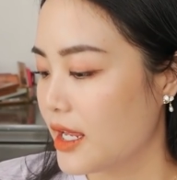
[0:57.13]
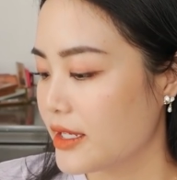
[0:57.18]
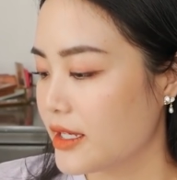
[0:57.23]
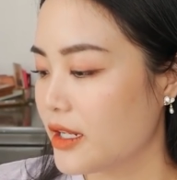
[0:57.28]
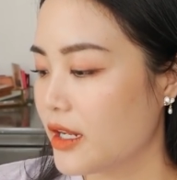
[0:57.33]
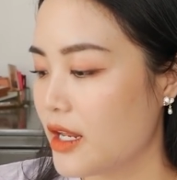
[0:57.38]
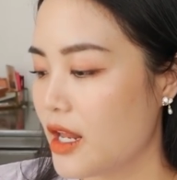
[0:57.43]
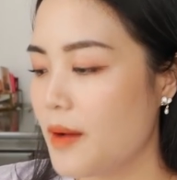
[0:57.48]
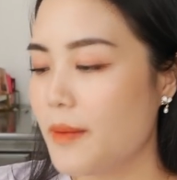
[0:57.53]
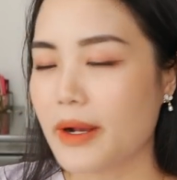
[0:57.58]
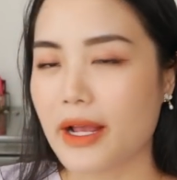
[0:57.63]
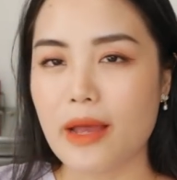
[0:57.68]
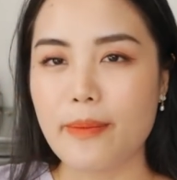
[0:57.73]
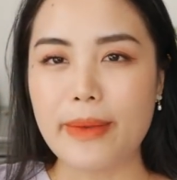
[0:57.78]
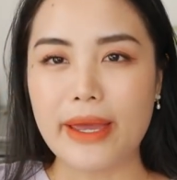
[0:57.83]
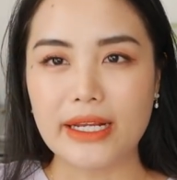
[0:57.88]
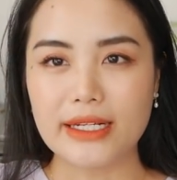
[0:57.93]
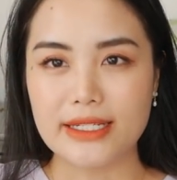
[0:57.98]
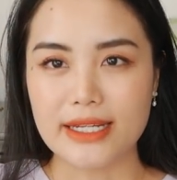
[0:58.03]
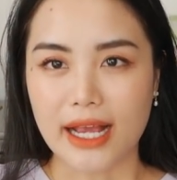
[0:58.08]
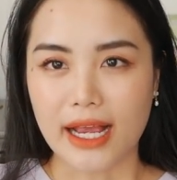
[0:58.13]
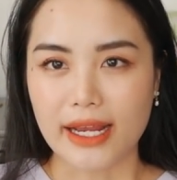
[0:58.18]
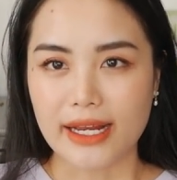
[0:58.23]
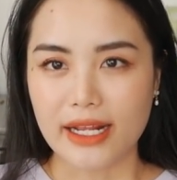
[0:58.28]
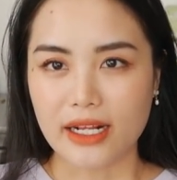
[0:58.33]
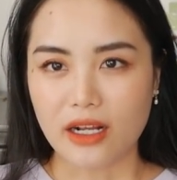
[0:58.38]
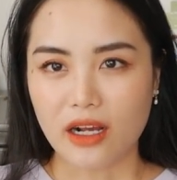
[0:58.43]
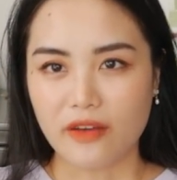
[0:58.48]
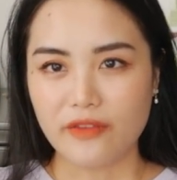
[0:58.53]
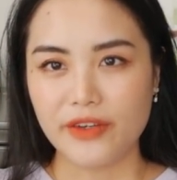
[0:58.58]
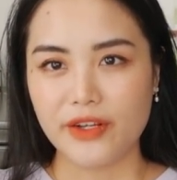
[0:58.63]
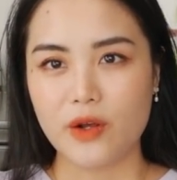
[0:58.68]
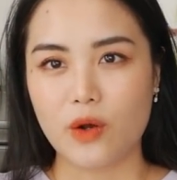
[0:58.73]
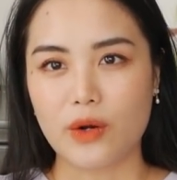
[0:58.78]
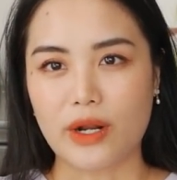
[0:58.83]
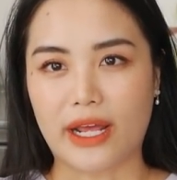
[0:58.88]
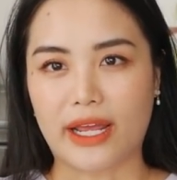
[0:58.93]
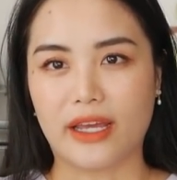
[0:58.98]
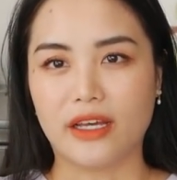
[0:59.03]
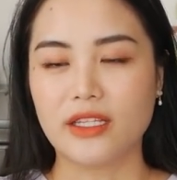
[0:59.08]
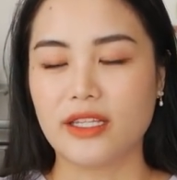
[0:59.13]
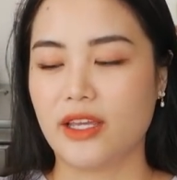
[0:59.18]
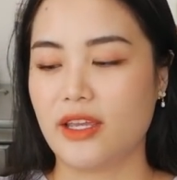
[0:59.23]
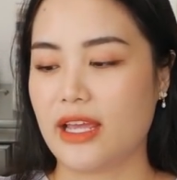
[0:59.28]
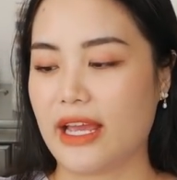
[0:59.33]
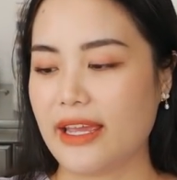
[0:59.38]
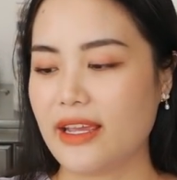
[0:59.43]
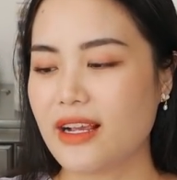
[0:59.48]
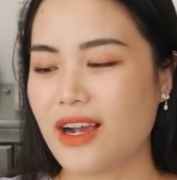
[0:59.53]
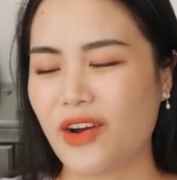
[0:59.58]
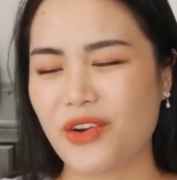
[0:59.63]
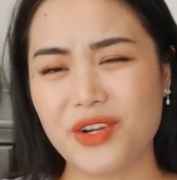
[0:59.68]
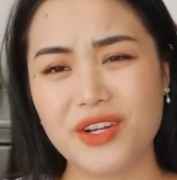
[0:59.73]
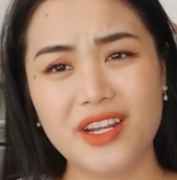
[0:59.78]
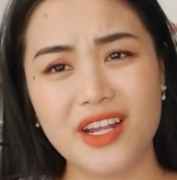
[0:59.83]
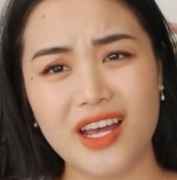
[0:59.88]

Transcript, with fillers: cho nên nếu mà các bạn trai đang coi video này á, thì hãy coi đến